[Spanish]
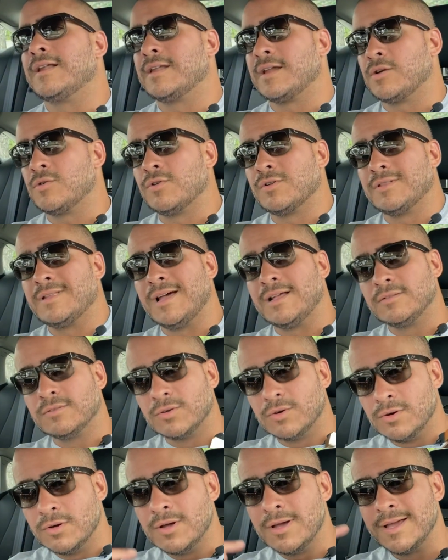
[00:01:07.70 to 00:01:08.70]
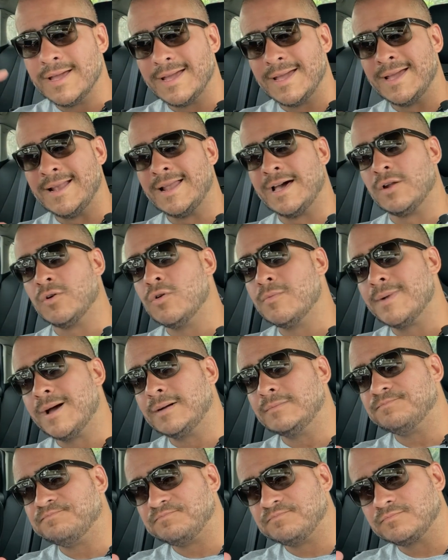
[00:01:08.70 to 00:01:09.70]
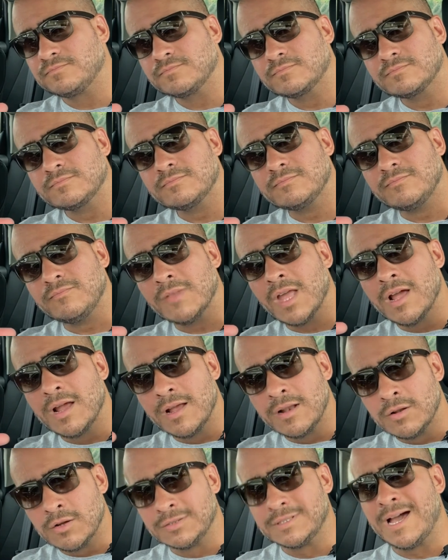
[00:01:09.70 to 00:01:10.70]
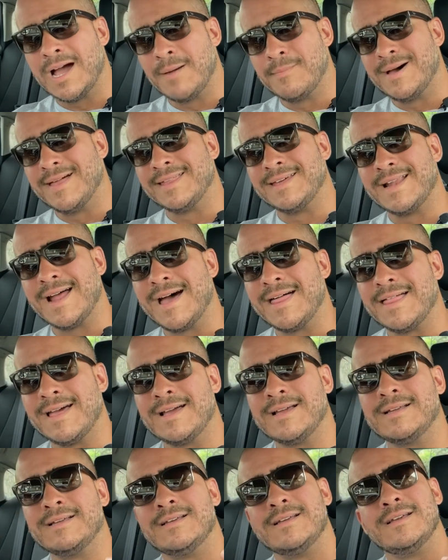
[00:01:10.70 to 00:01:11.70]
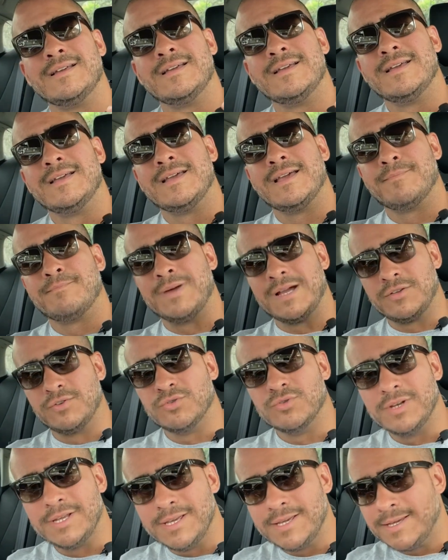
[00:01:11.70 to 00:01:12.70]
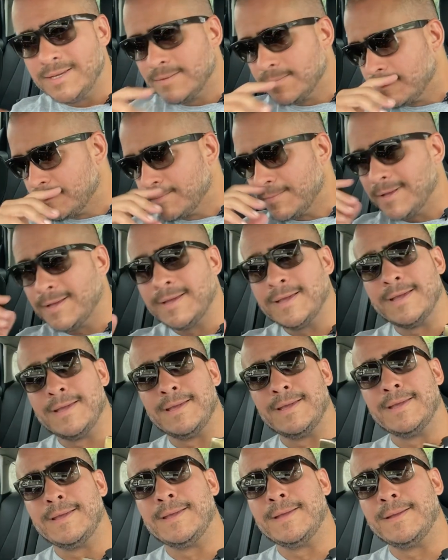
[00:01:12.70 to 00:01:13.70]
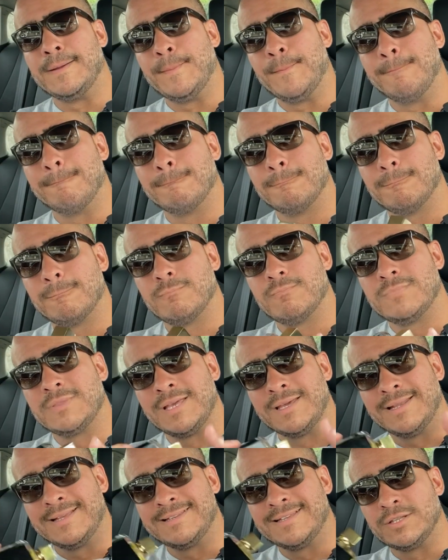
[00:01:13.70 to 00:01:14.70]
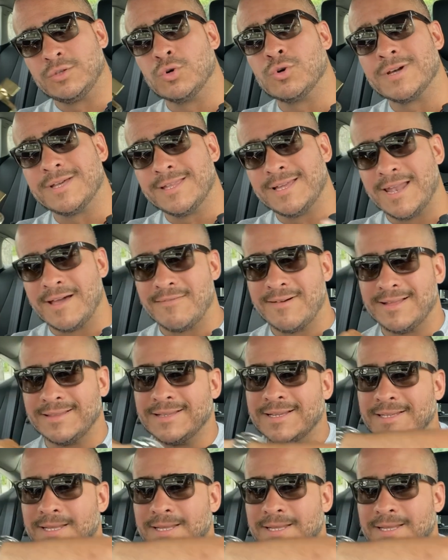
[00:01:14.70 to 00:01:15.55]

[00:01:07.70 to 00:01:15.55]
recordando el aroma, notas amaderadas, pachulí, eh, tiene ese toque de lavanda